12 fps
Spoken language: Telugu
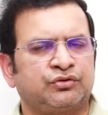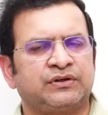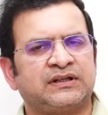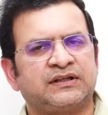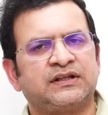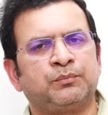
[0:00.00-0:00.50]
సో
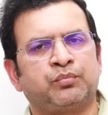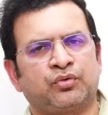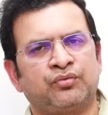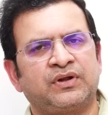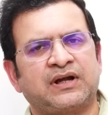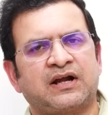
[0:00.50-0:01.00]
ఇది
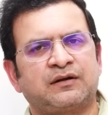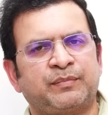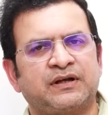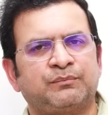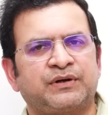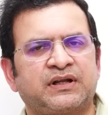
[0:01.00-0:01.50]
ప్రూవ్డ్
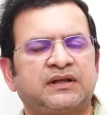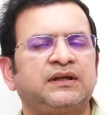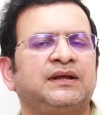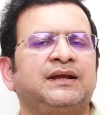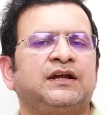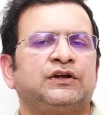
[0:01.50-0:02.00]
కాకపోయినప్పటికీ
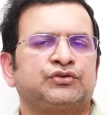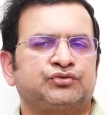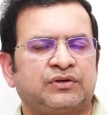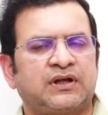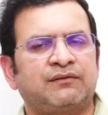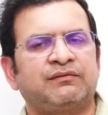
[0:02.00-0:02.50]

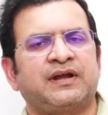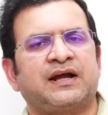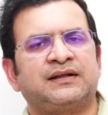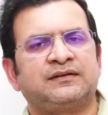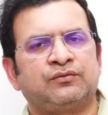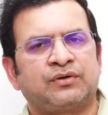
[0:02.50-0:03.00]
షుగర్
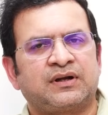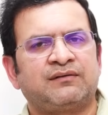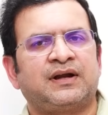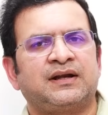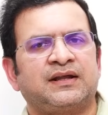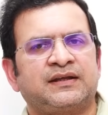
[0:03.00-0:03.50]
వ్యాధి ఉన్న
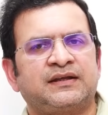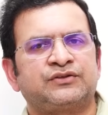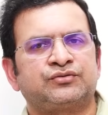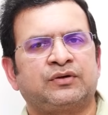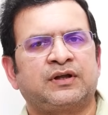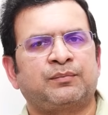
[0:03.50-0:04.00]
వాళ్ళకి
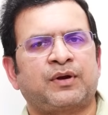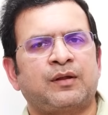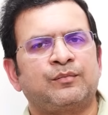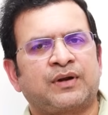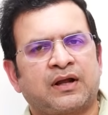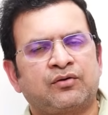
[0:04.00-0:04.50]
షుగర్
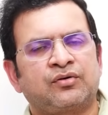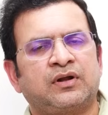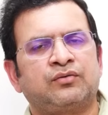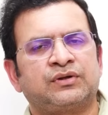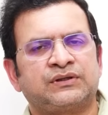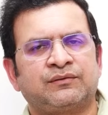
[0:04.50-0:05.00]
ప్రాబ్లం
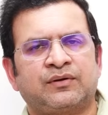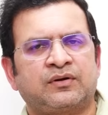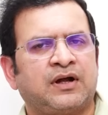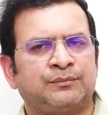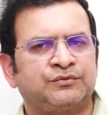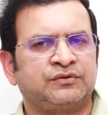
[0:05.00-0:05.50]
రాకుండా
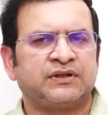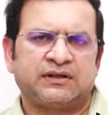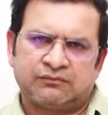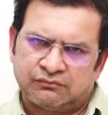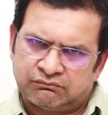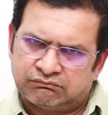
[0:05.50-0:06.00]
కొంతవరకు ఆపుతుంది
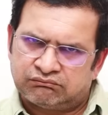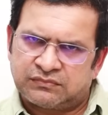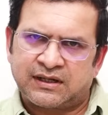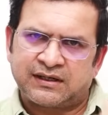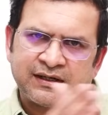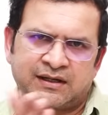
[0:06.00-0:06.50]

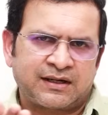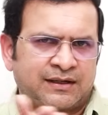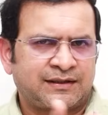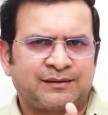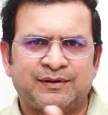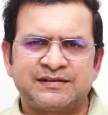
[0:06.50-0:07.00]
దానికి
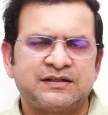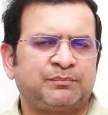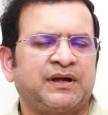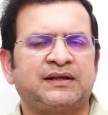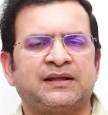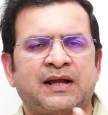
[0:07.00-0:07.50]
ఇండైరెక్ట్గా మనం
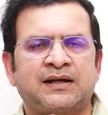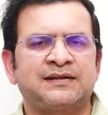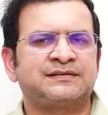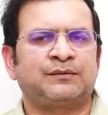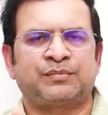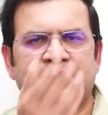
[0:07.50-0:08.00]
చెప్పాం కదా
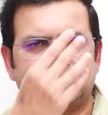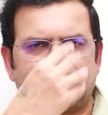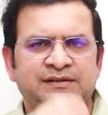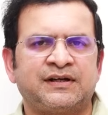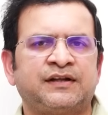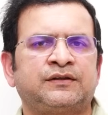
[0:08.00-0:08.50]
ఆకలి చంపడం
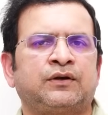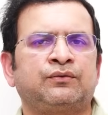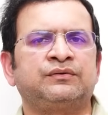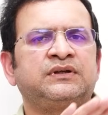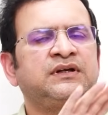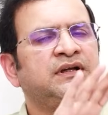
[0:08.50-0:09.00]
ద్వారా తిండి
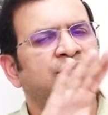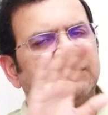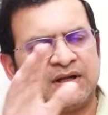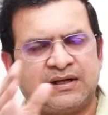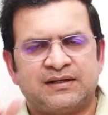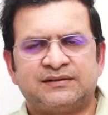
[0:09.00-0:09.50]
తక్కువ తింటాం
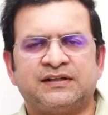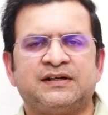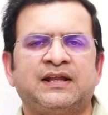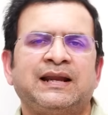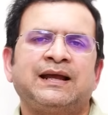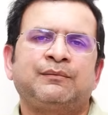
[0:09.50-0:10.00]

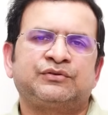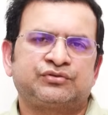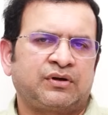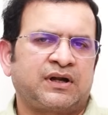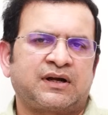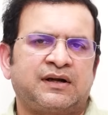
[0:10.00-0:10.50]
తిండి లేకపోతే
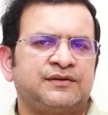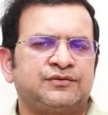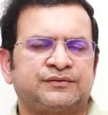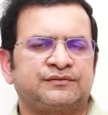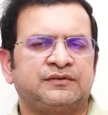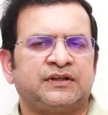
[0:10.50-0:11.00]
షుగర్ ఎక్కడి
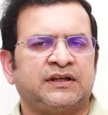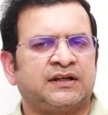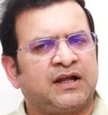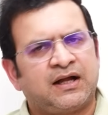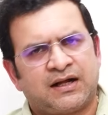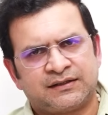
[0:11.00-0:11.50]
నుంచి వస్తుంది
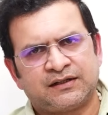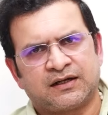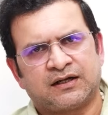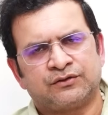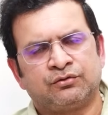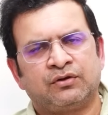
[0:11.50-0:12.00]
అది
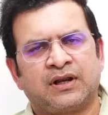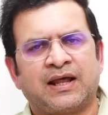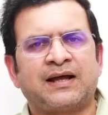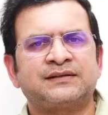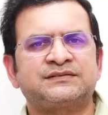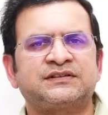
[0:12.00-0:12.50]
రాదు
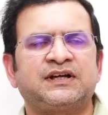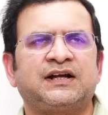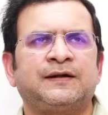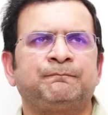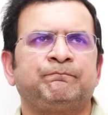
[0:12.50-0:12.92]
లాస్ట్గా